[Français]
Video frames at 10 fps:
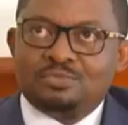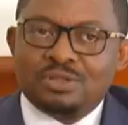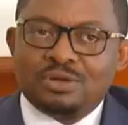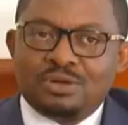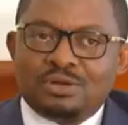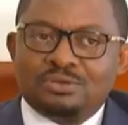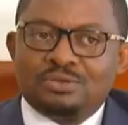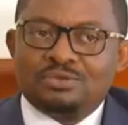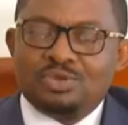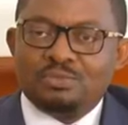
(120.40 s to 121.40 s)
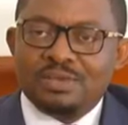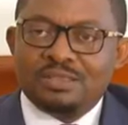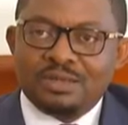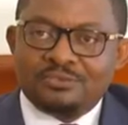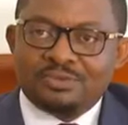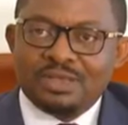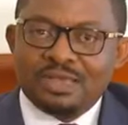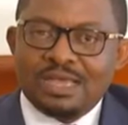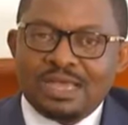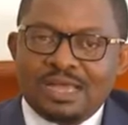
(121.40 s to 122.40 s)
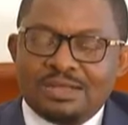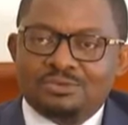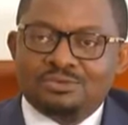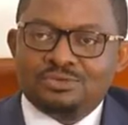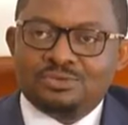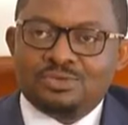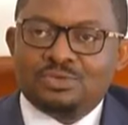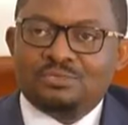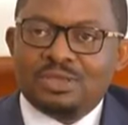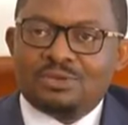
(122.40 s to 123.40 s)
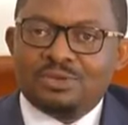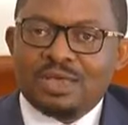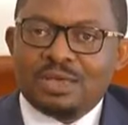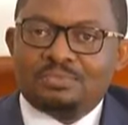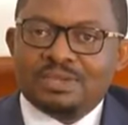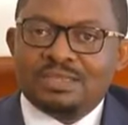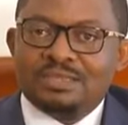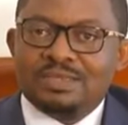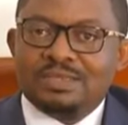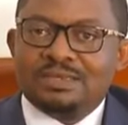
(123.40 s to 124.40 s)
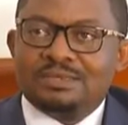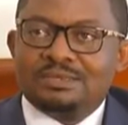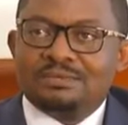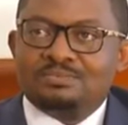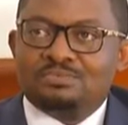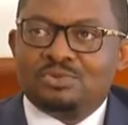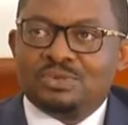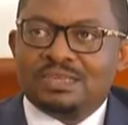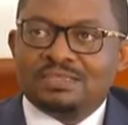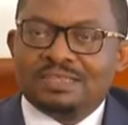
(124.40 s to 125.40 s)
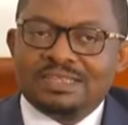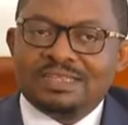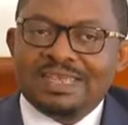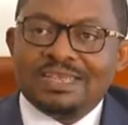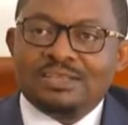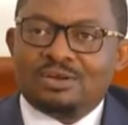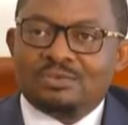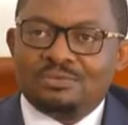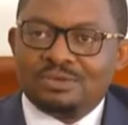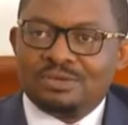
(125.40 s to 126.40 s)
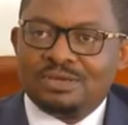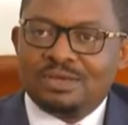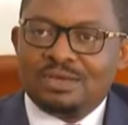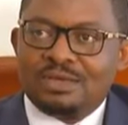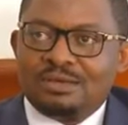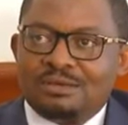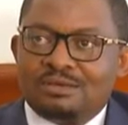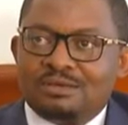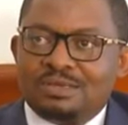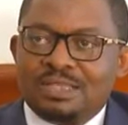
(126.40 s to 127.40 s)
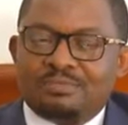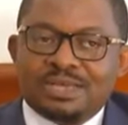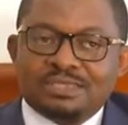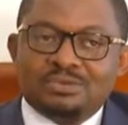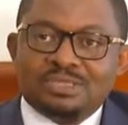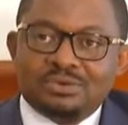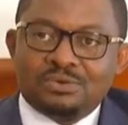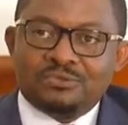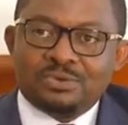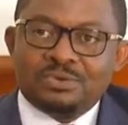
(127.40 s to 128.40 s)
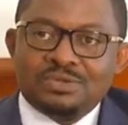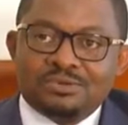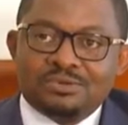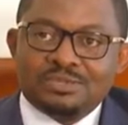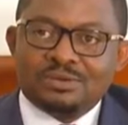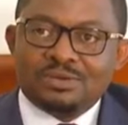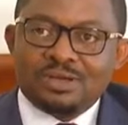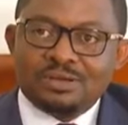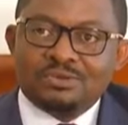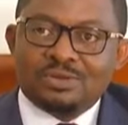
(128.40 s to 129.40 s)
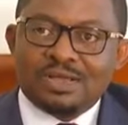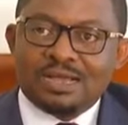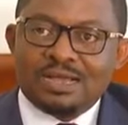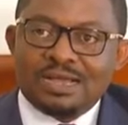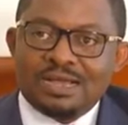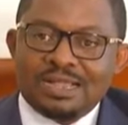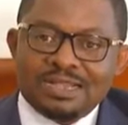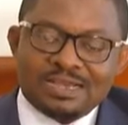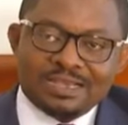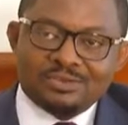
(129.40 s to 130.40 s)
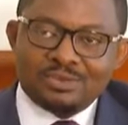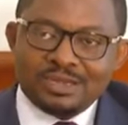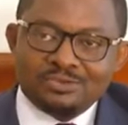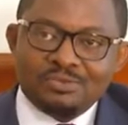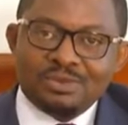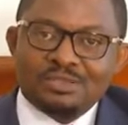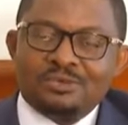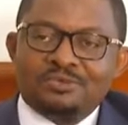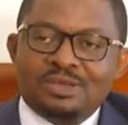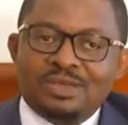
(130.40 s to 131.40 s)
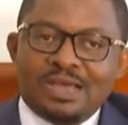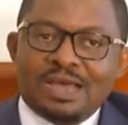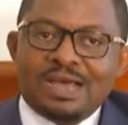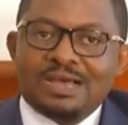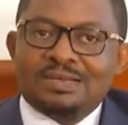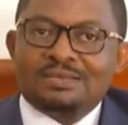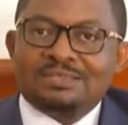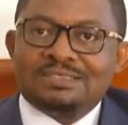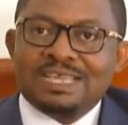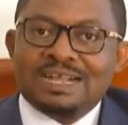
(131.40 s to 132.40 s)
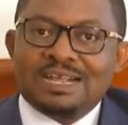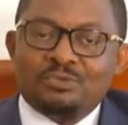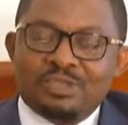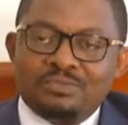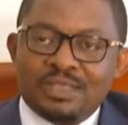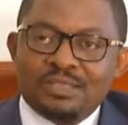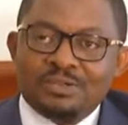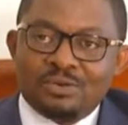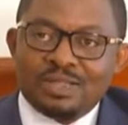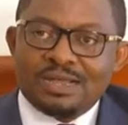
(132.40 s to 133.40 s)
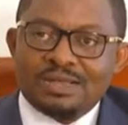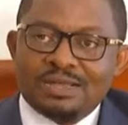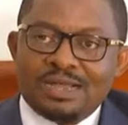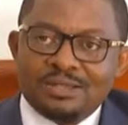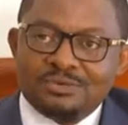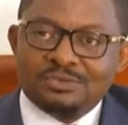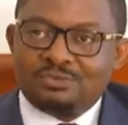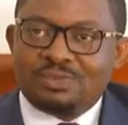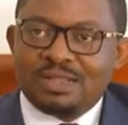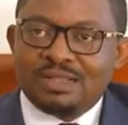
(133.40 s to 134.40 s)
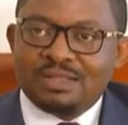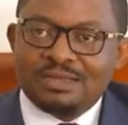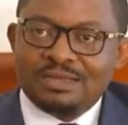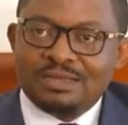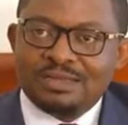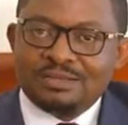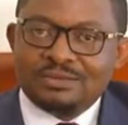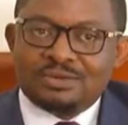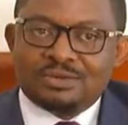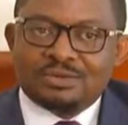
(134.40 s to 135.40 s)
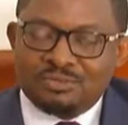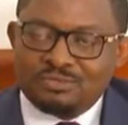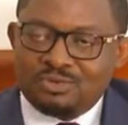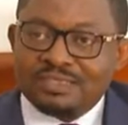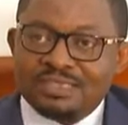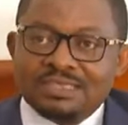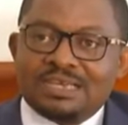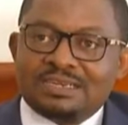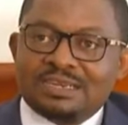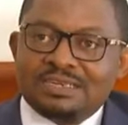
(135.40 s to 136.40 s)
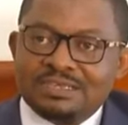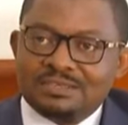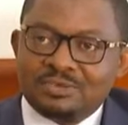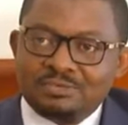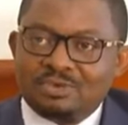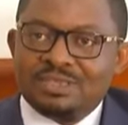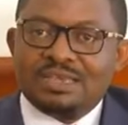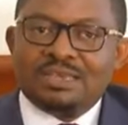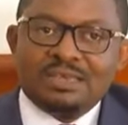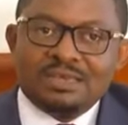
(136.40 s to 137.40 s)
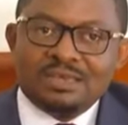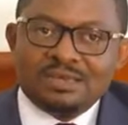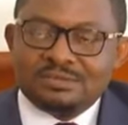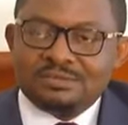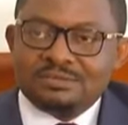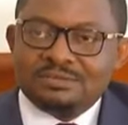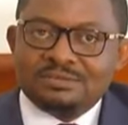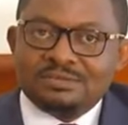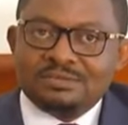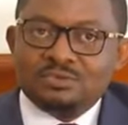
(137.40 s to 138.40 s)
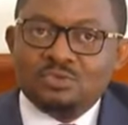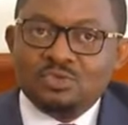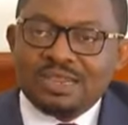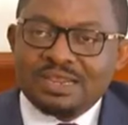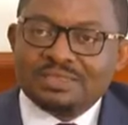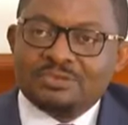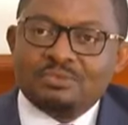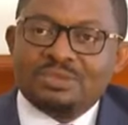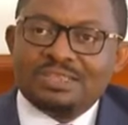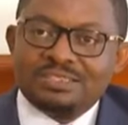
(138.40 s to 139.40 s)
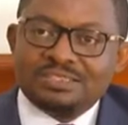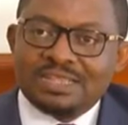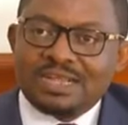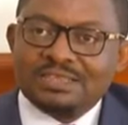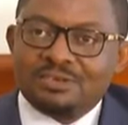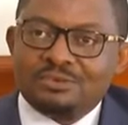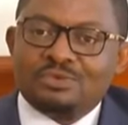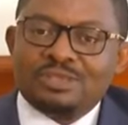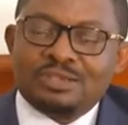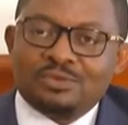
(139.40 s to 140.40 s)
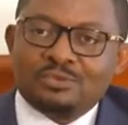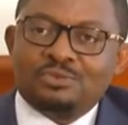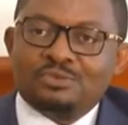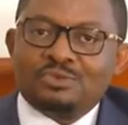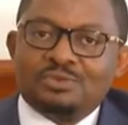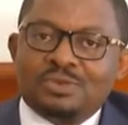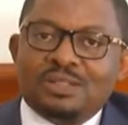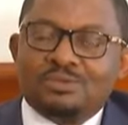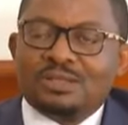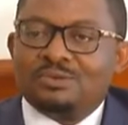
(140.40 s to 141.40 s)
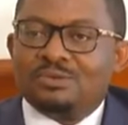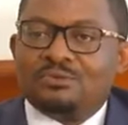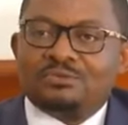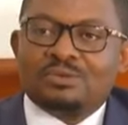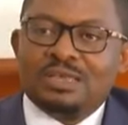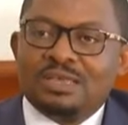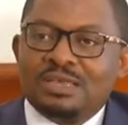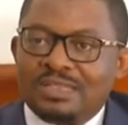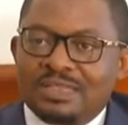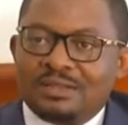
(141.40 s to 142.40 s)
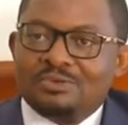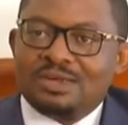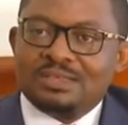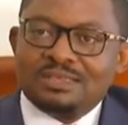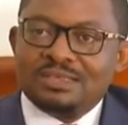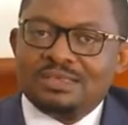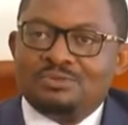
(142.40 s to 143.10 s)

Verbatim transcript: lors de 2009 à nos jours, le Bitcoin a pris des potentialités énormes. Euh, il est passé de 0,001 dollars à la création en 2009 à 58 000 dollars à l'heure où je vous parle. Donc c'est une monnaie décentralisée, c'est une monnaie euh, numérique, c'est une monnaie digitale, c'est une monnaie qui repose sur la loi de l'offre et la demande. Et, quel